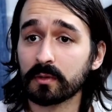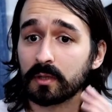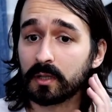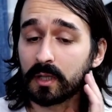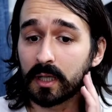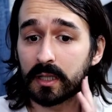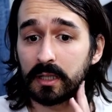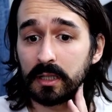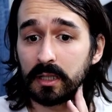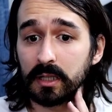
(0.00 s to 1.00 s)
E
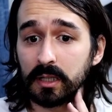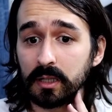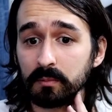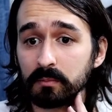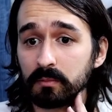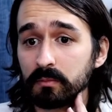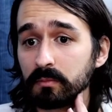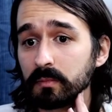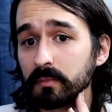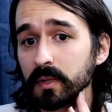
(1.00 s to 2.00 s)
aí,
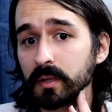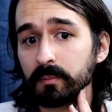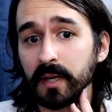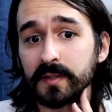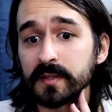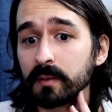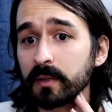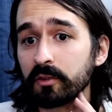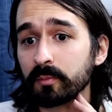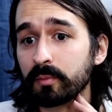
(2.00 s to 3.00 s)

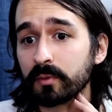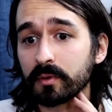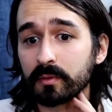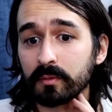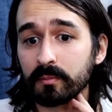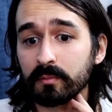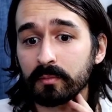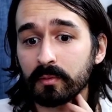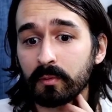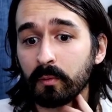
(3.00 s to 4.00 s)
basicamente por
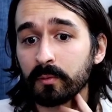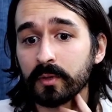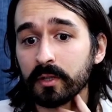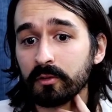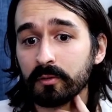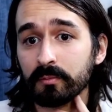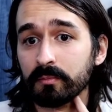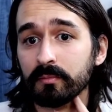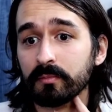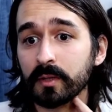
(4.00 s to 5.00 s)
conta de
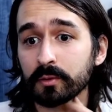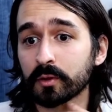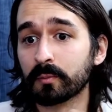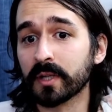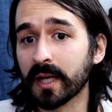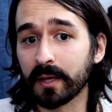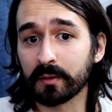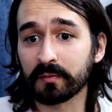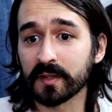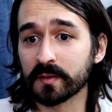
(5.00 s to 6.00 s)
eu ser obrigado
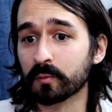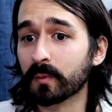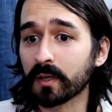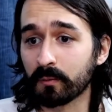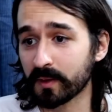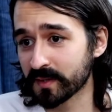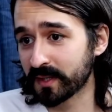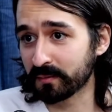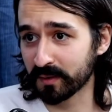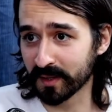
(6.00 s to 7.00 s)
a fazer alguma coisa
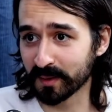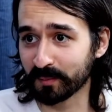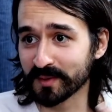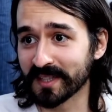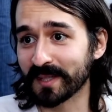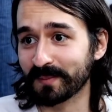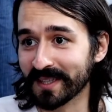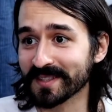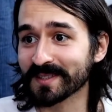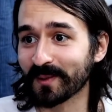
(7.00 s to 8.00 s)
da vida depois que
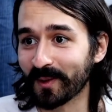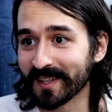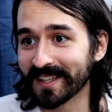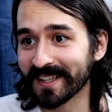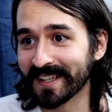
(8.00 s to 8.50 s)
acabei a escola,